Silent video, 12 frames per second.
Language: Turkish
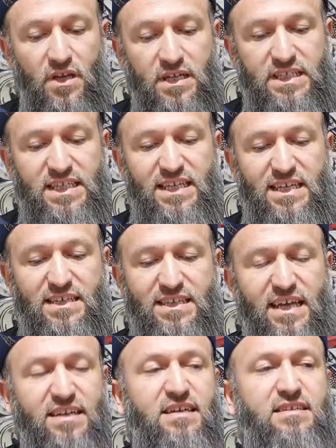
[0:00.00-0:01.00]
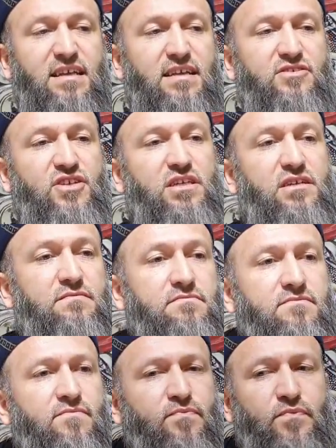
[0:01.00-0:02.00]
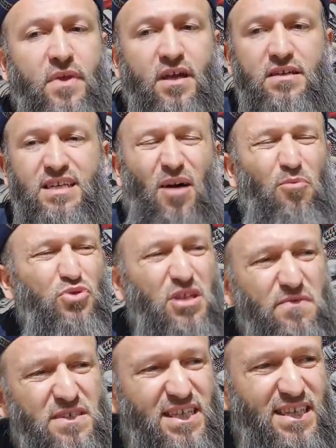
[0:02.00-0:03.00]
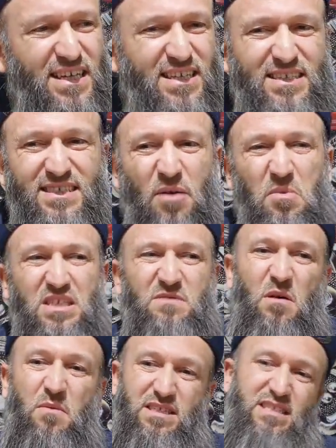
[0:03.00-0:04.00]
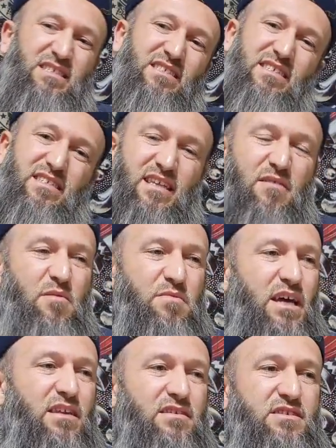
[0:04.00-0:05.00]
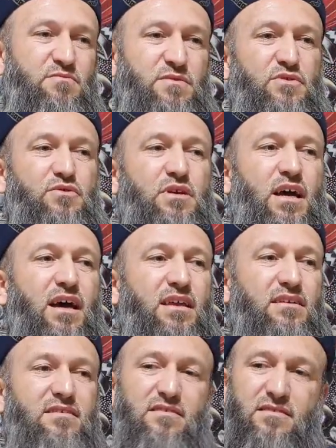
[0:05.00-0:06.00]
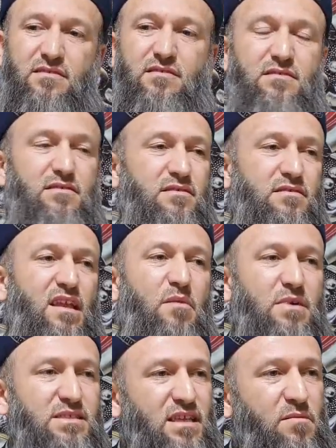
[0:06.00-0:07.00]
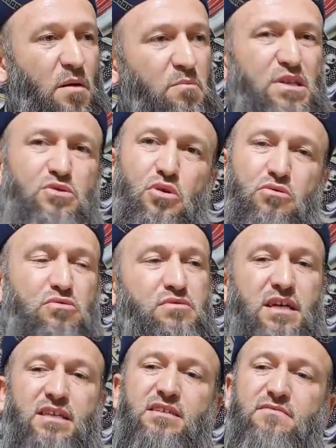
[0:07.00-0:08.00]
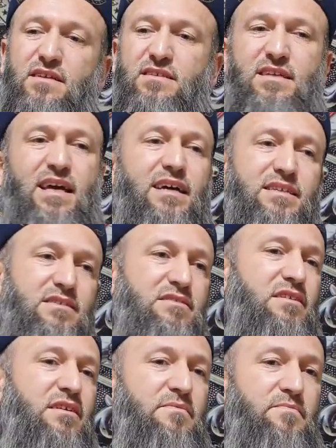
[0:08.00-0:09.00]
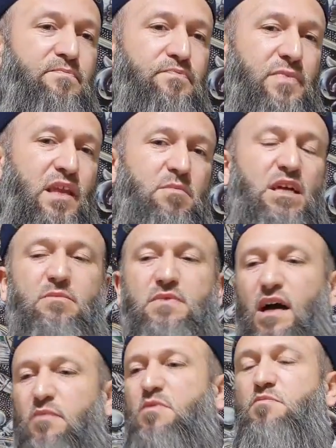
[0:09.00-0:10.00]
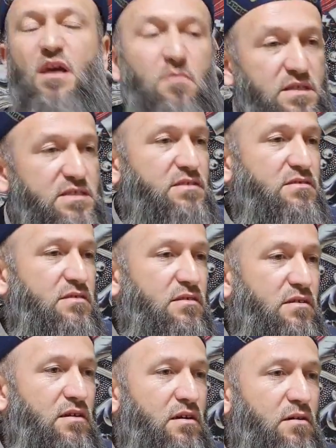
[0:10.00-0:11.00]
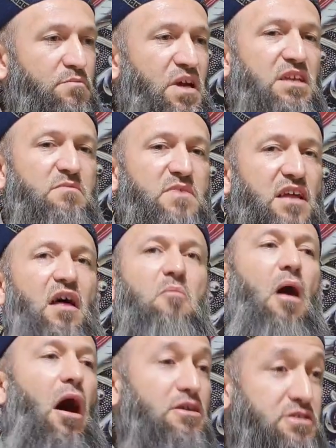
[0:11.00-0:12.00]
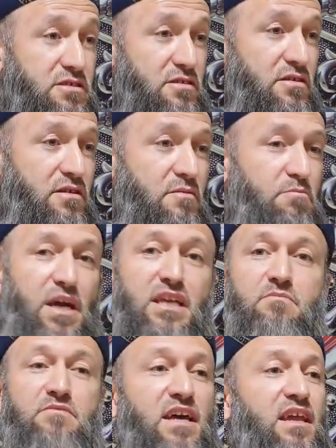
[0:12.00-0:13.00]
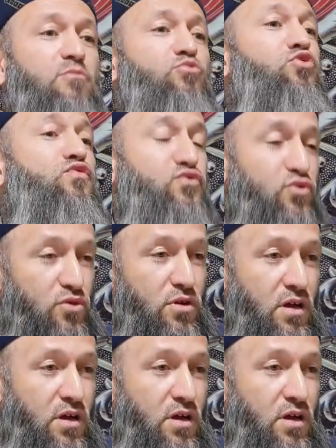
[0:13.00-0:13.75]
İyilikler reddedilecek. Ya bu devirde de artık namaz mamaz şimdi. Tamam kardeşim de diyor yani. Namaz tamam 1400 senedir var da yani şimdi benim kalbim temiz. Benim dedem hacı. Benim nenem müftü.